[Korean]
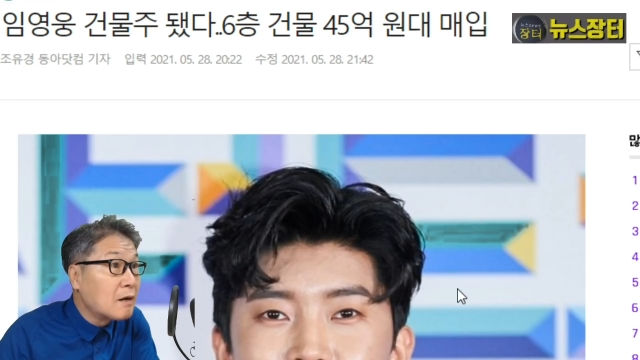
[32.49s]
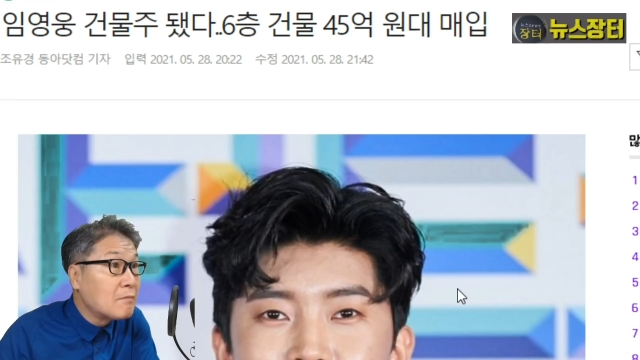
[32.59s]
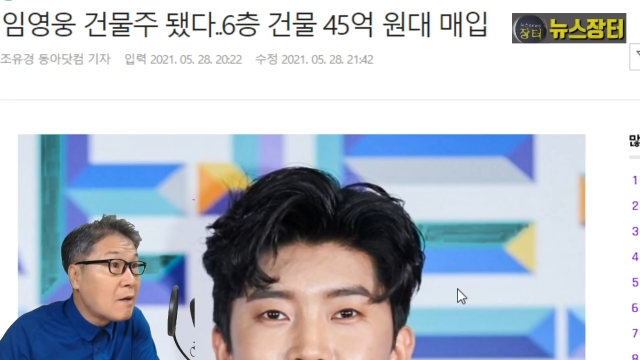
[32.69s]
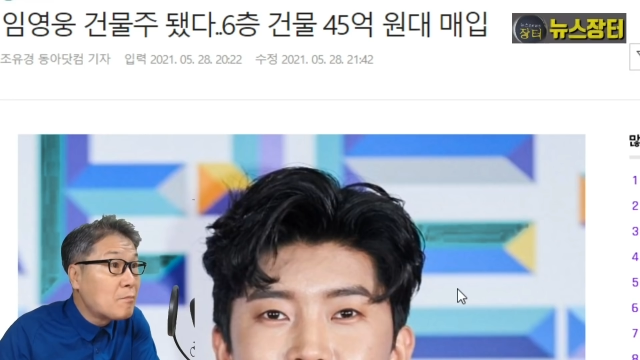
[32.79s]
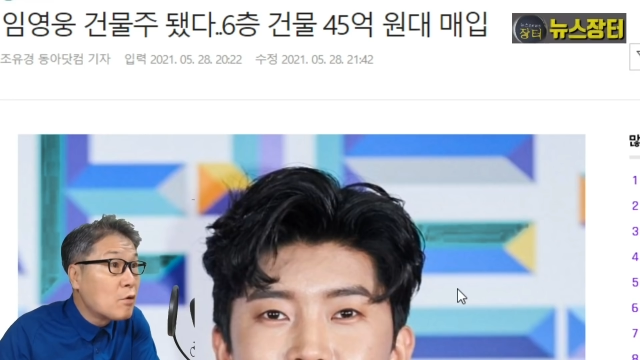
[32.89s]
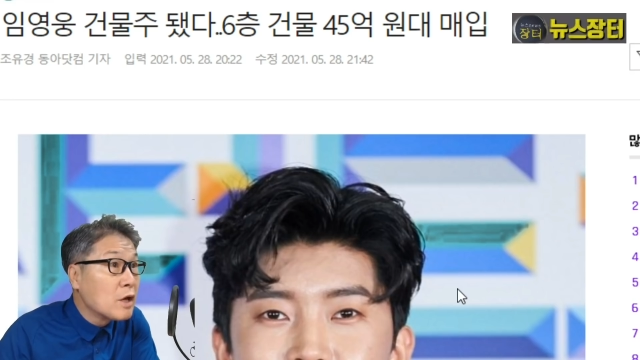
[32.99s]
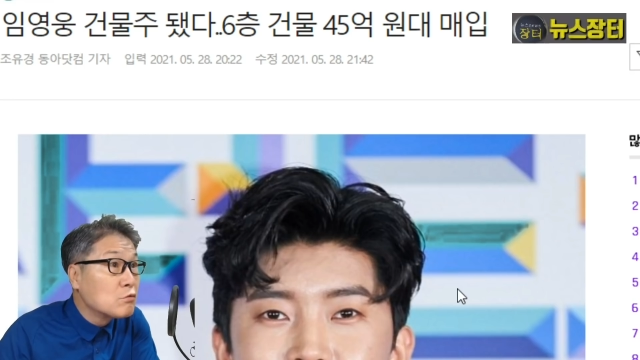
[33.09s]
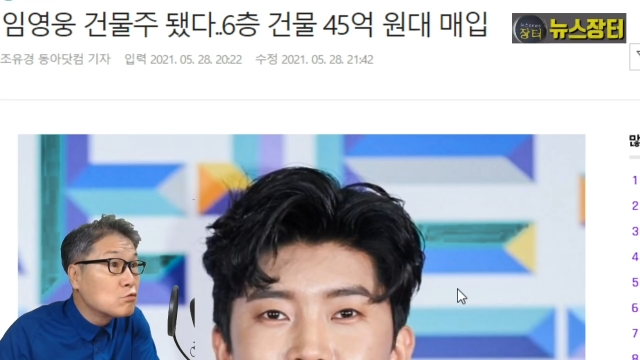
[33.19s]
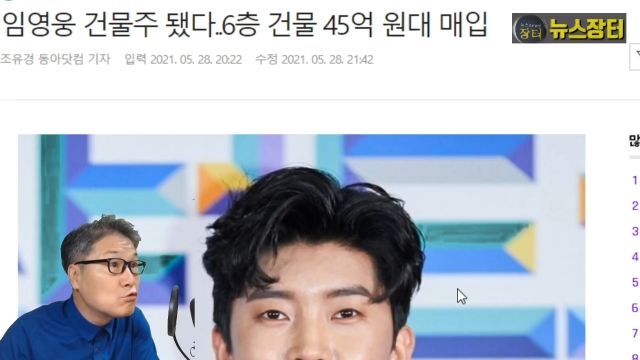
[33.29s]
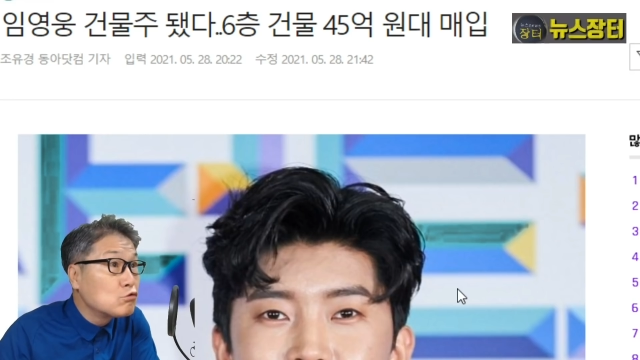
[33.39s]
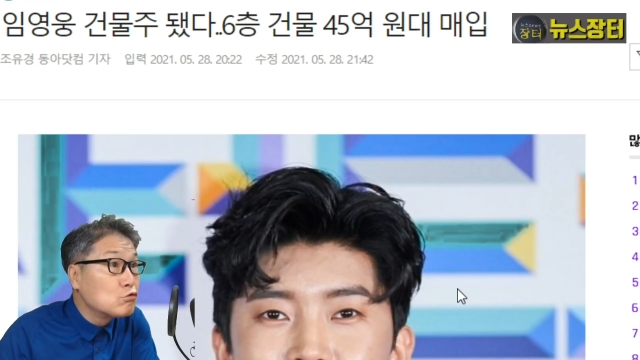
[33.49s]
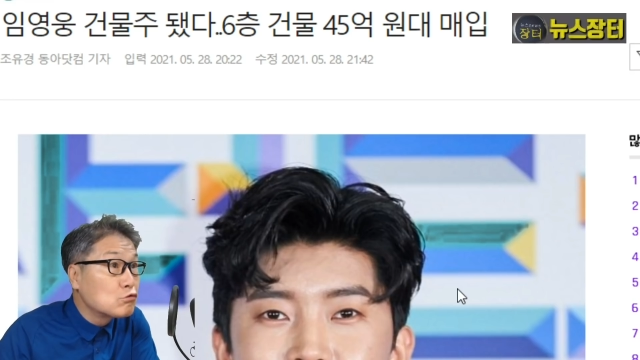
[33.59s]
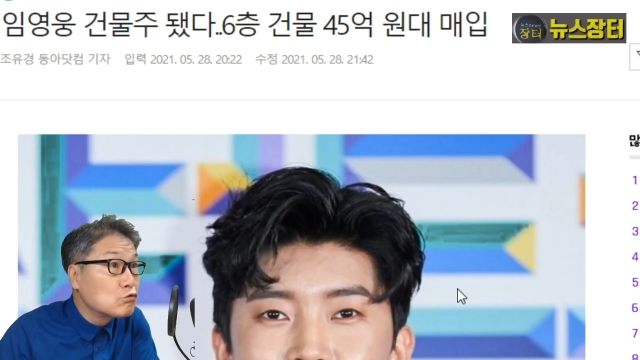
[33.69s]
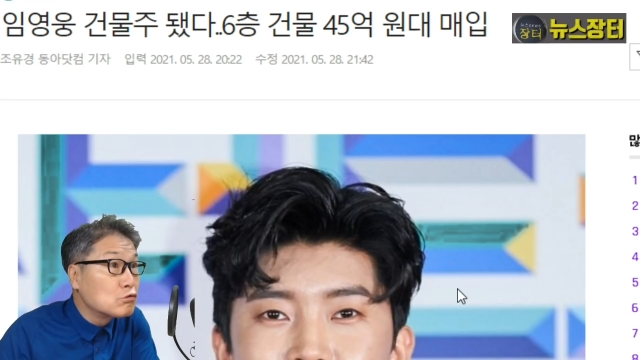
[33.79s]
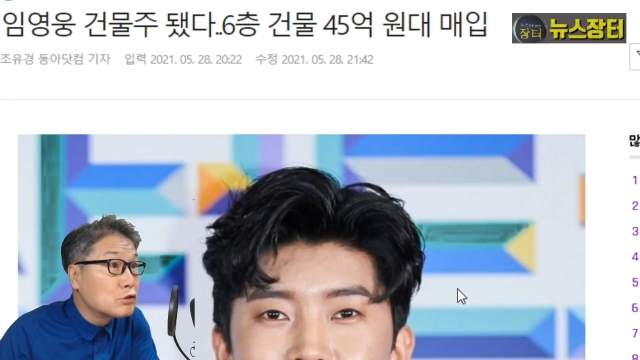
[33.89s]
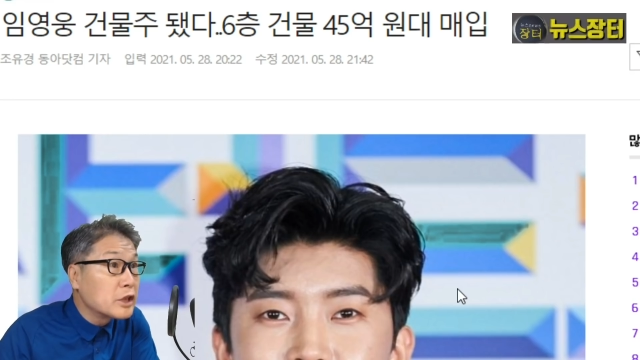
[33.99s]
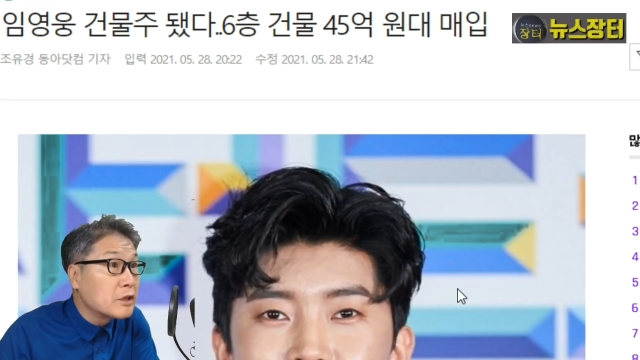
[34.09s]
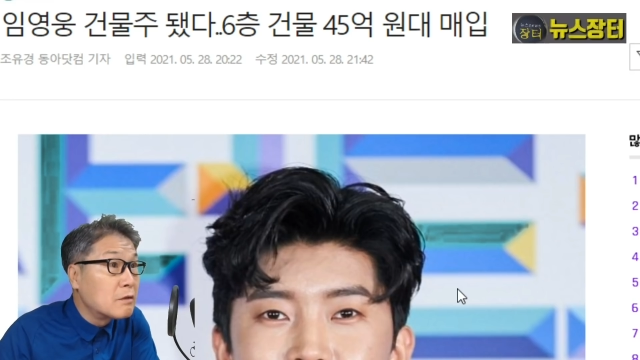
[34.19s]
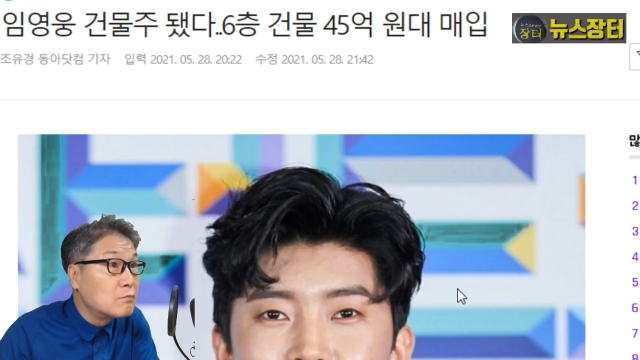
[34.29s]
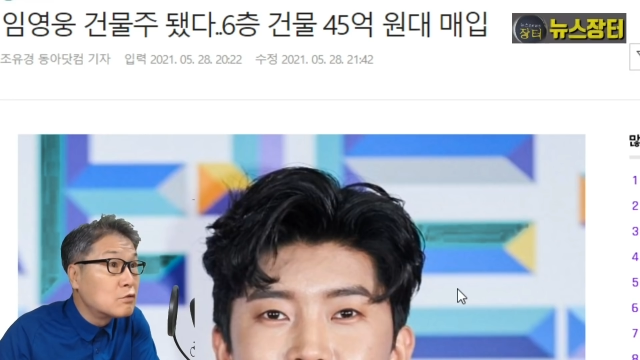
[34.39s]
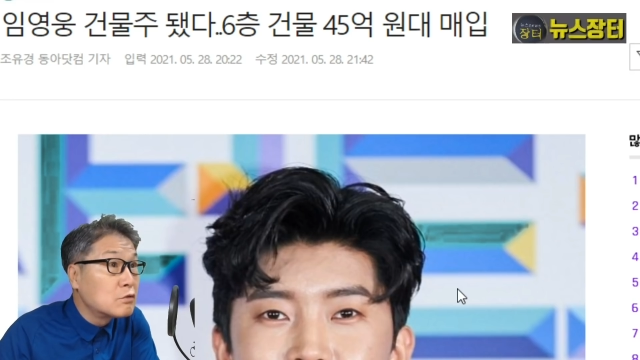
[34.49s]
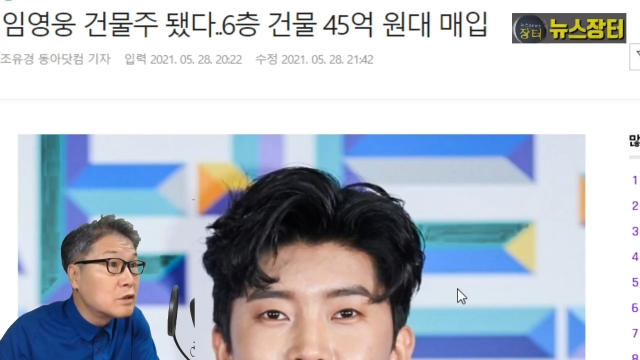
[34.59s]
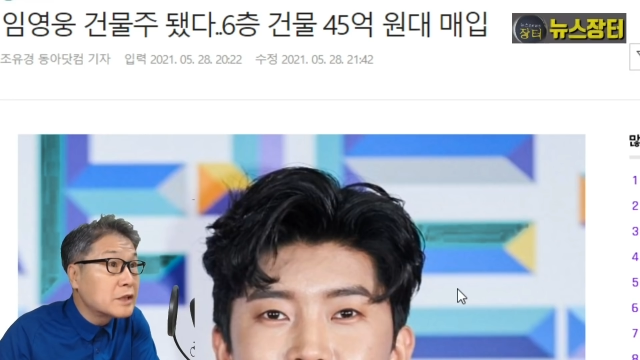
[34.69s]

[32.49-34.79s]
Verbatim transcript: 마포의 6층짜리 건물을